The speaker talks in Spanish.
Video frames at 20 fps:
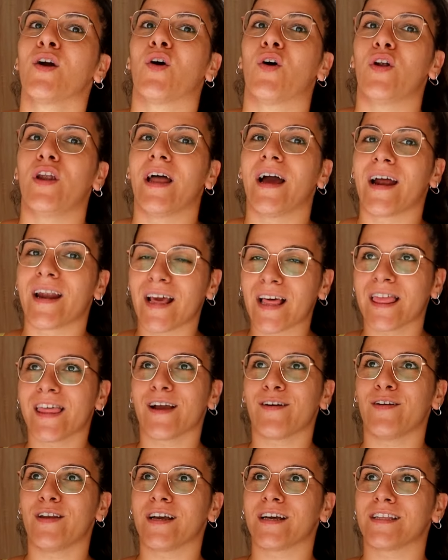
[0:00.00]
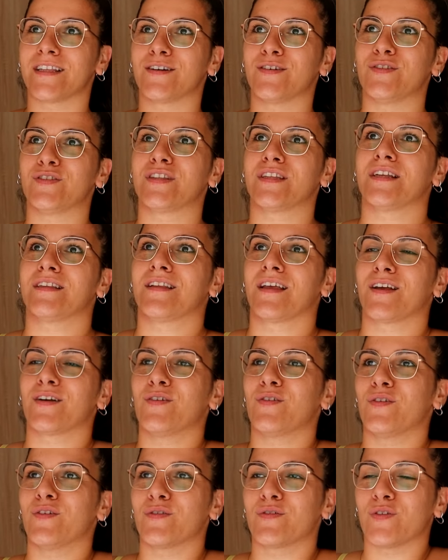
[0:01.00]
Con la gracia con la que te contesta y
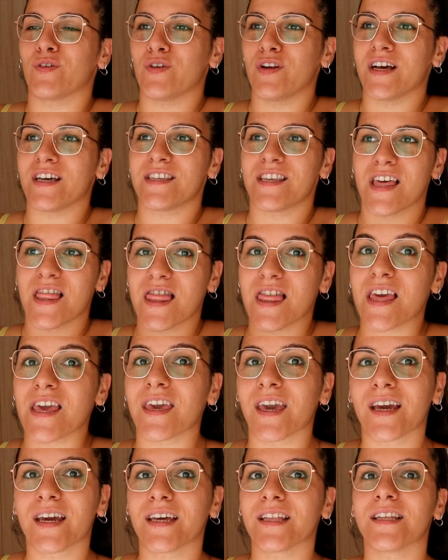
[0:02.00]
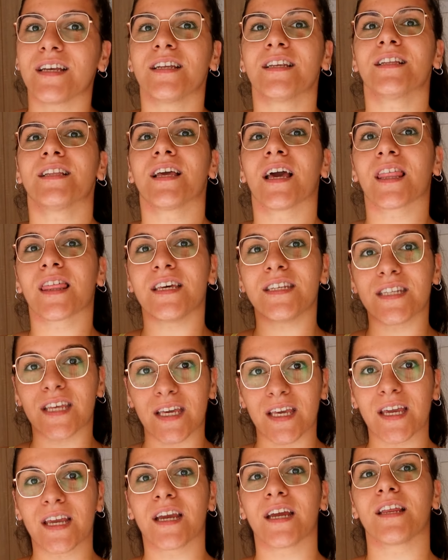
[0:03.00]
con, la sencillez que tiene, te hace
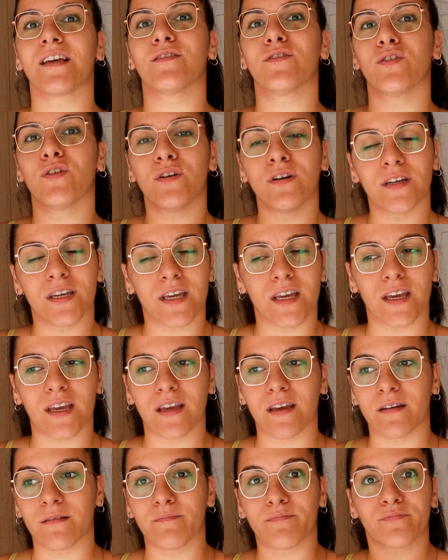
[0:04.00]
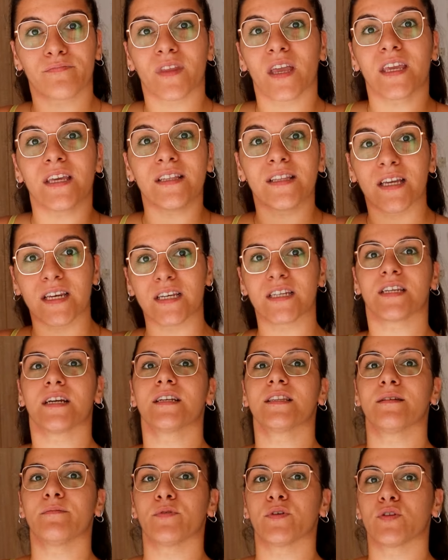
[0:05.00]
seguir queriendo eh,
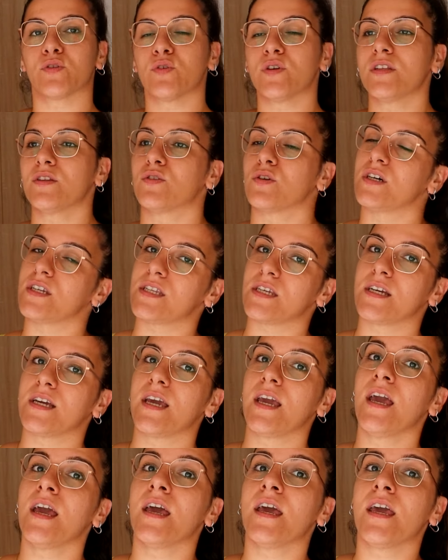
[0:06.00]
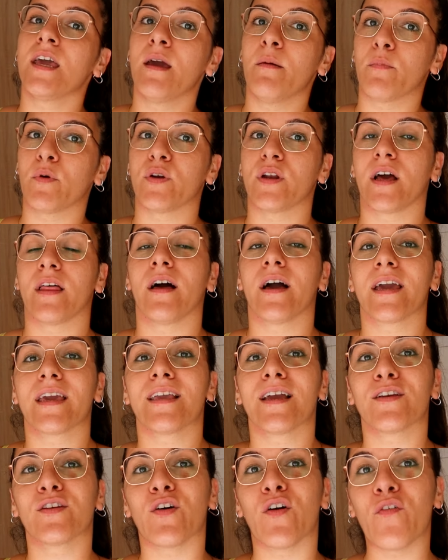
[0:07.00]
interesarte por todo esto, así que, pues nada,
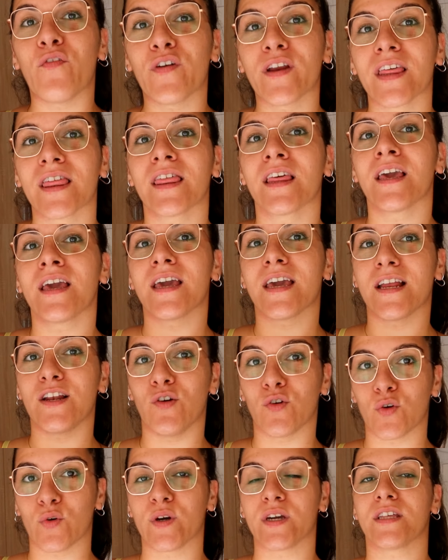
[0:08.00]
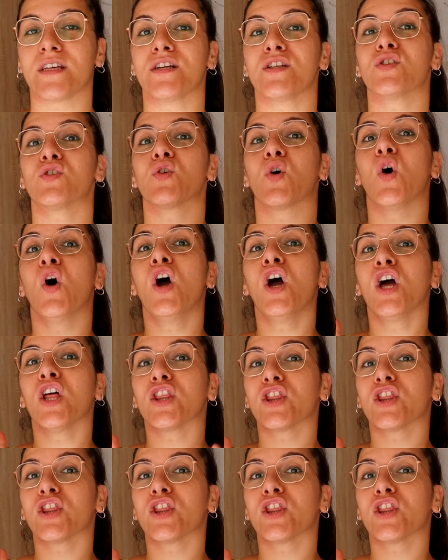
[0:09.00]
ella nos ofrece lo que he dicho,